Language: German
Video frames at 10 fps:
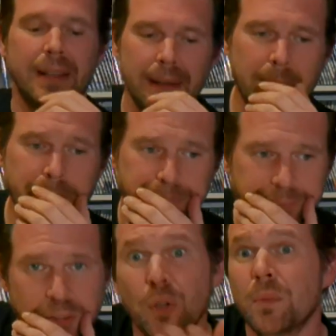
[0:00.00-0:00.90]
Ähm,
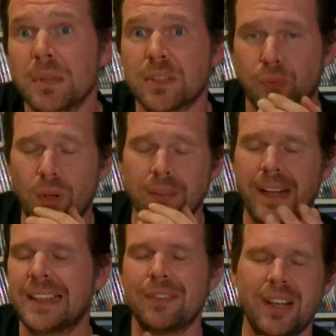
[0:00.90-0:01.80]
nur ein bisschen
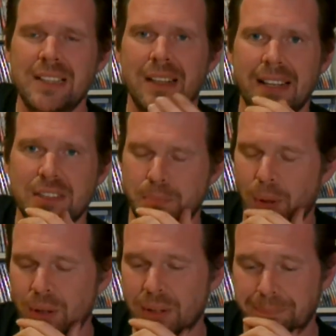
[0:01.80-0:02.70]
vorgewarnt, ich werde hier leicht
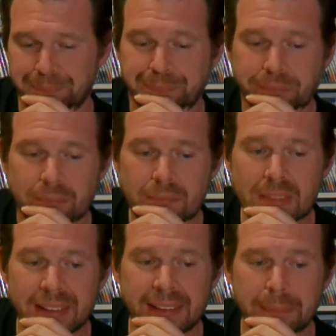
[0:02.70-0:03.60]
spoilern.
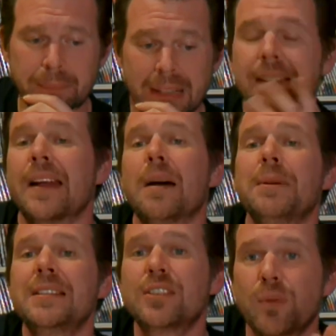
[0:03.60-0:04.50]
Ähm, dann
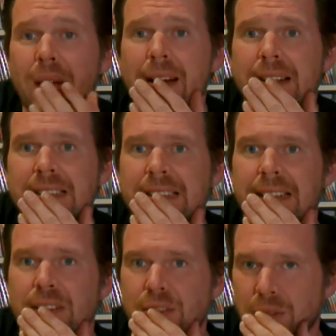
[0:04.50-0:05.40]
habe ich die Trailer
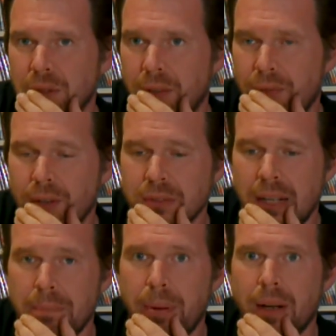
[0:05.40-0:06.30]
gesehen zu Frozen
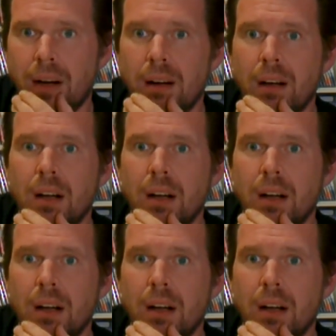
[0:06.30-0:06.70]
Empire.